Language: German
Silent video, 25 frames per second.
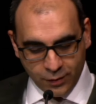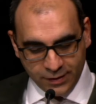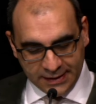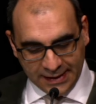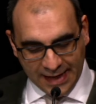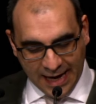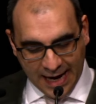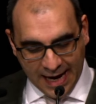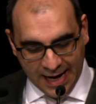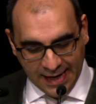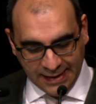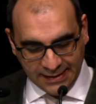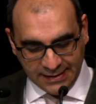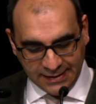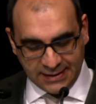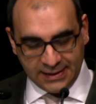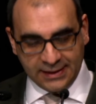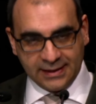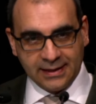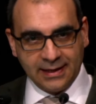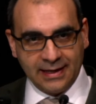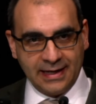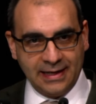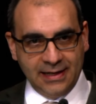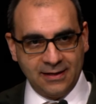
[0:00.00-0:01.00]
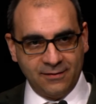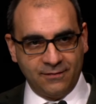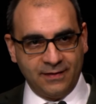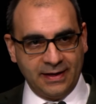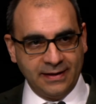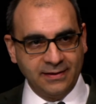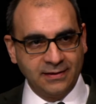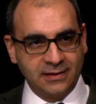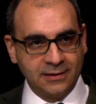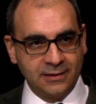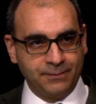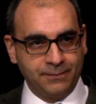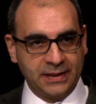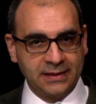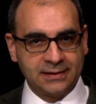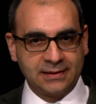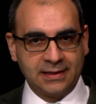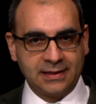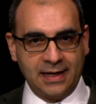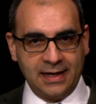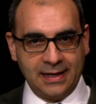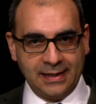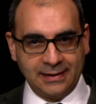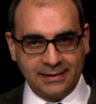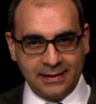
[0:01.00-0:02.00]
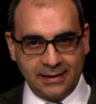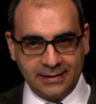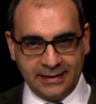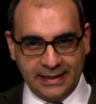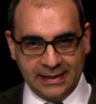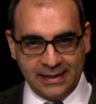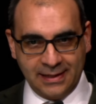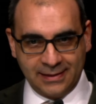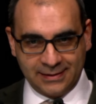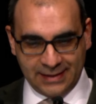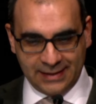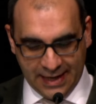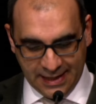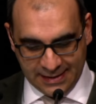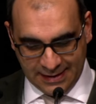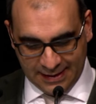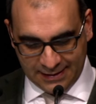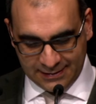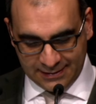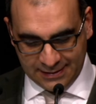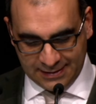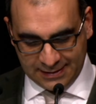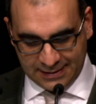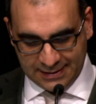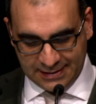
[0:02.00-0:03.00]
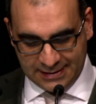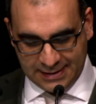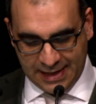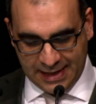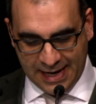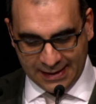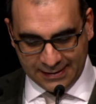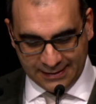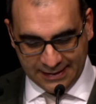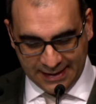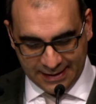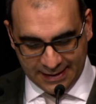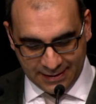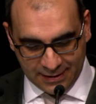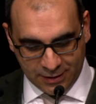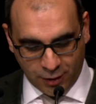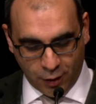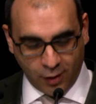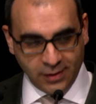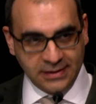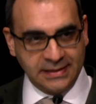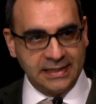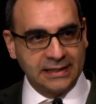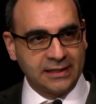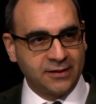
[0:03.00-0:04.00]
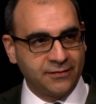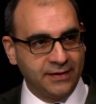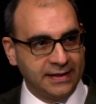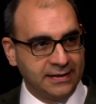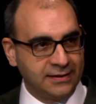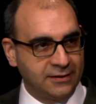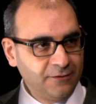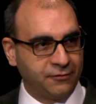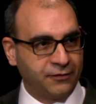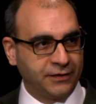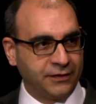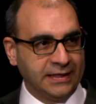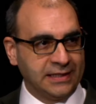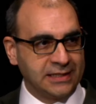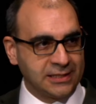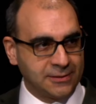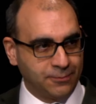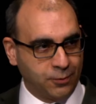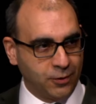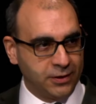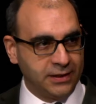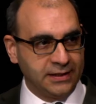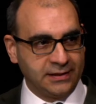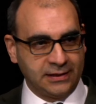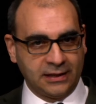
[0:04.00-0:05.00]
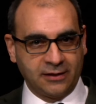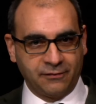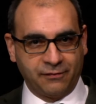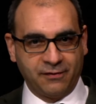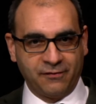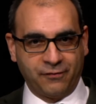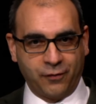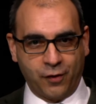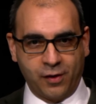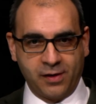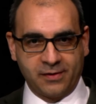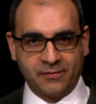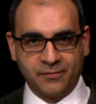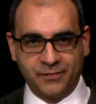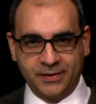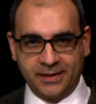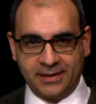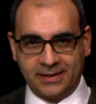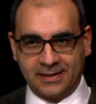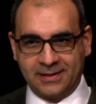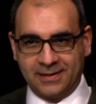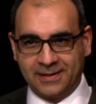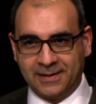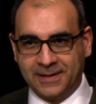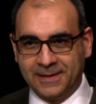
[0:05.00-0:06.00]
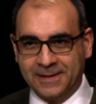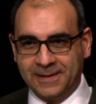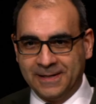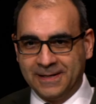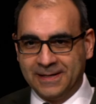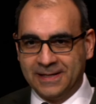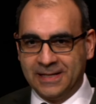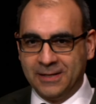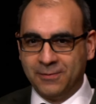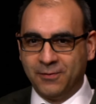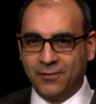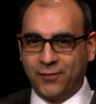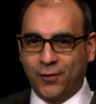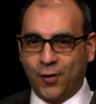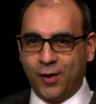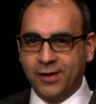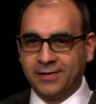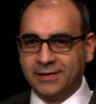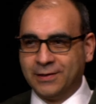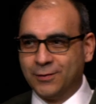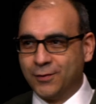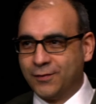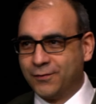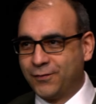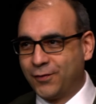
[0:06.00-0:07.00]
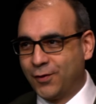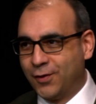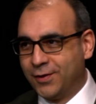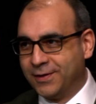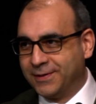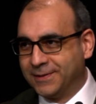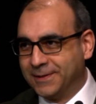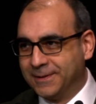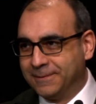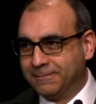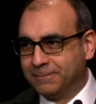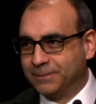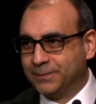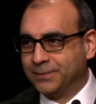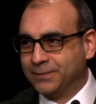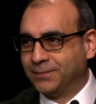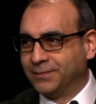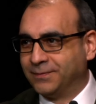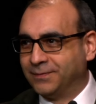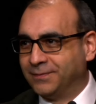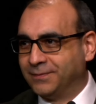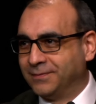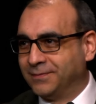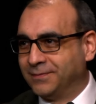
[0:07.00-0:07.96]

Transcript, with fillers: und die einzige relevante Partei, Daniela Dahn hat es gesagt, die eine konsequente Friedenspolitik verfolgen wird, liebe Freundinnen und Freunde.